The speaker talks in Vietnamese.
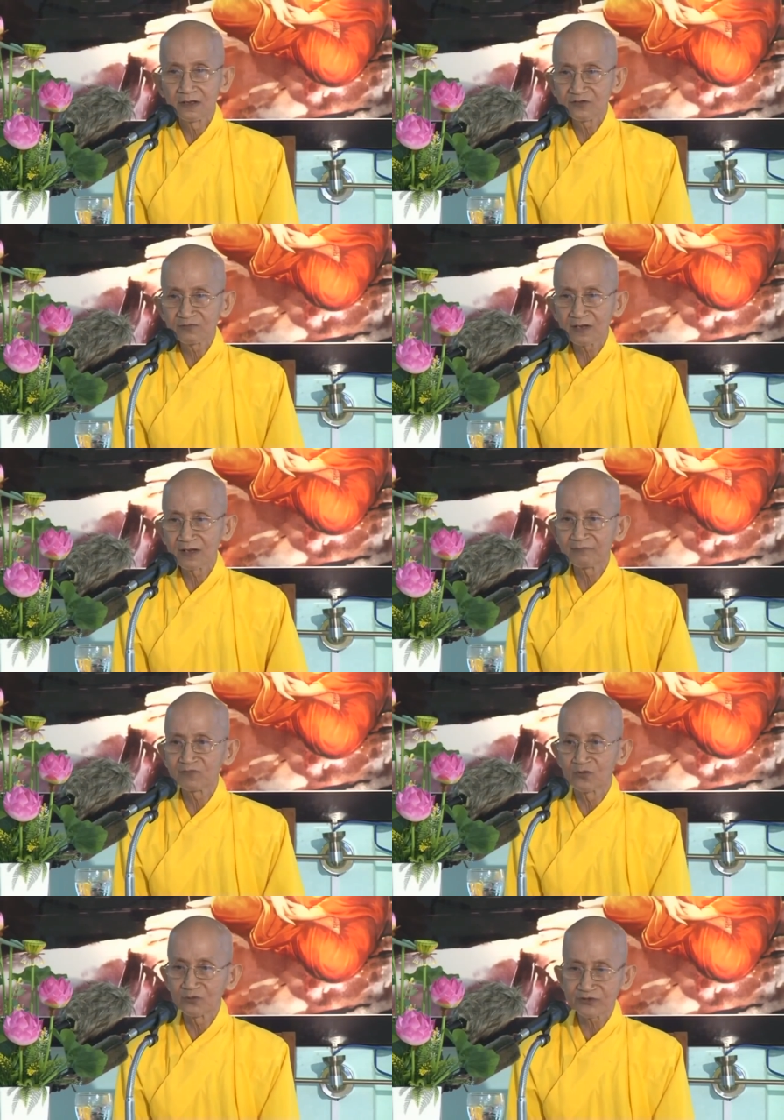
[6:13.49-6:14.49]
để chúng ta
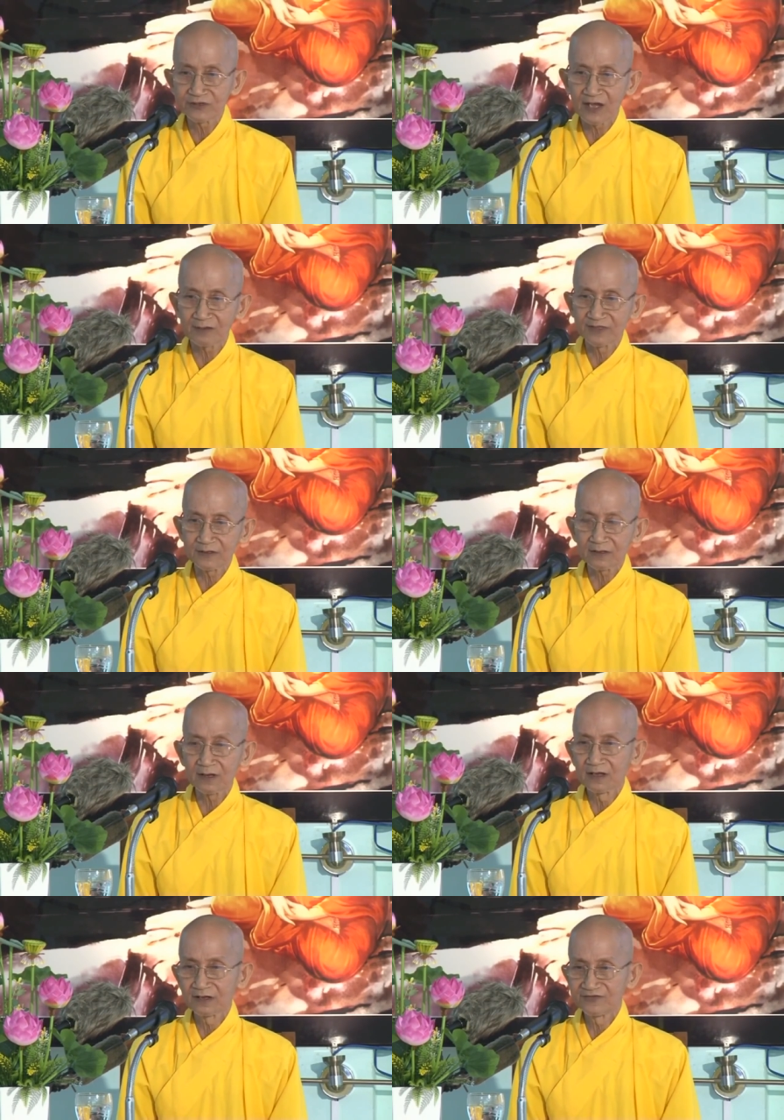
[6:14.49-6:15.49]
làm chủ sinh già bệnh
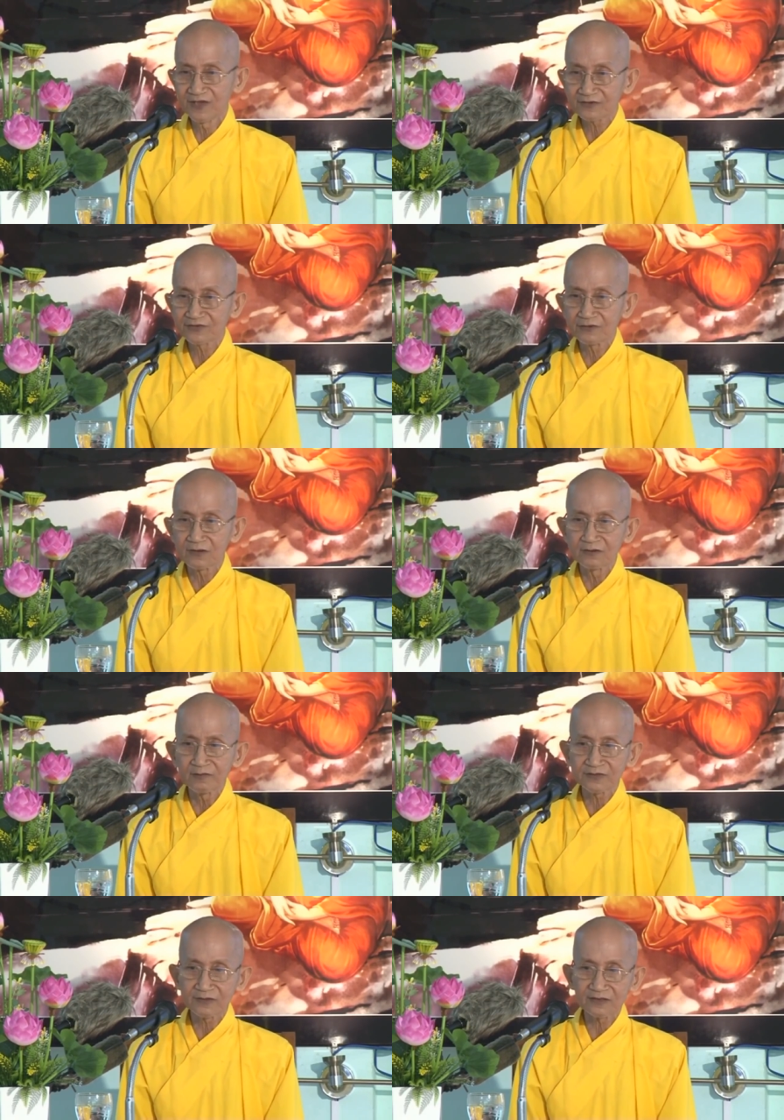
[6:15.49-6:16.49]
chết giặc sinh
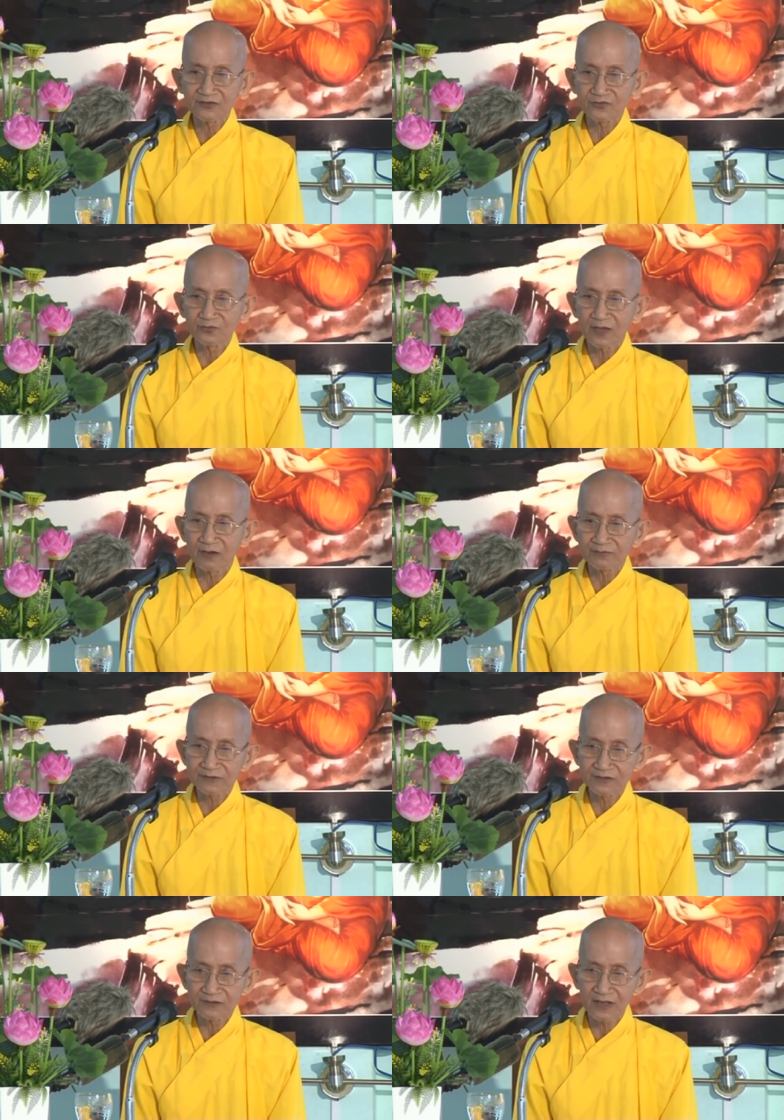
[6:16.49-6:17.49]
tử mà tại sao chúng ta
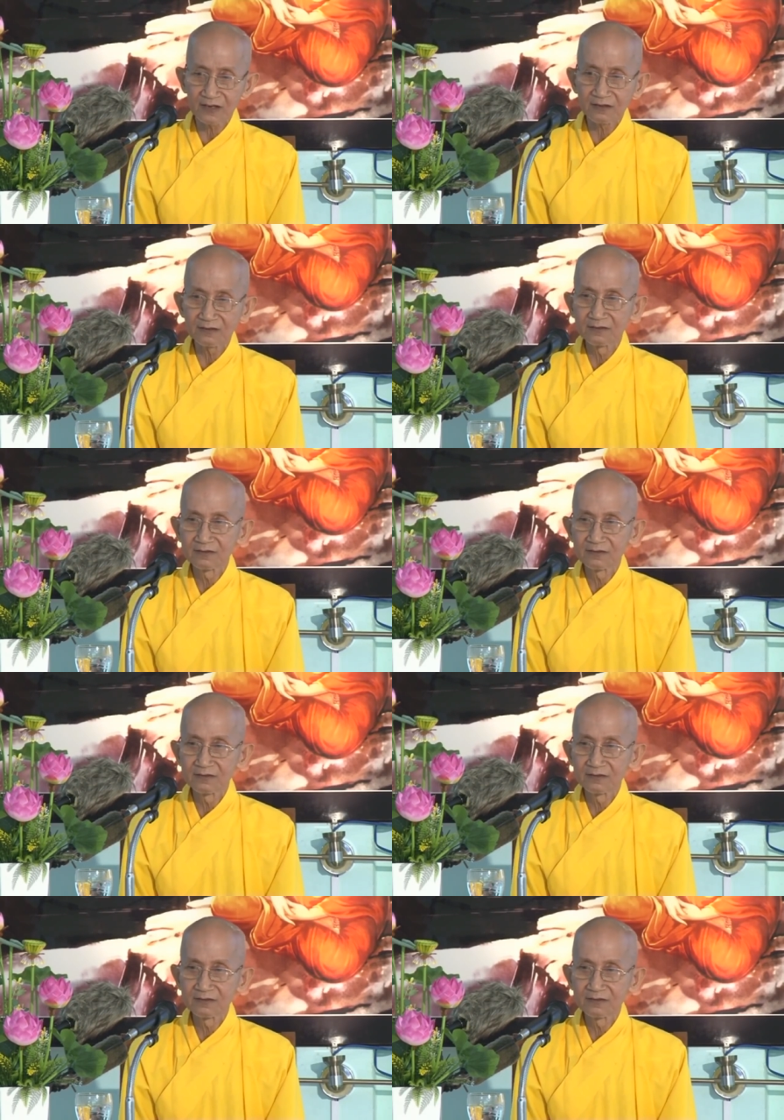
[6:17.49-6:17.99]
không chiến thắng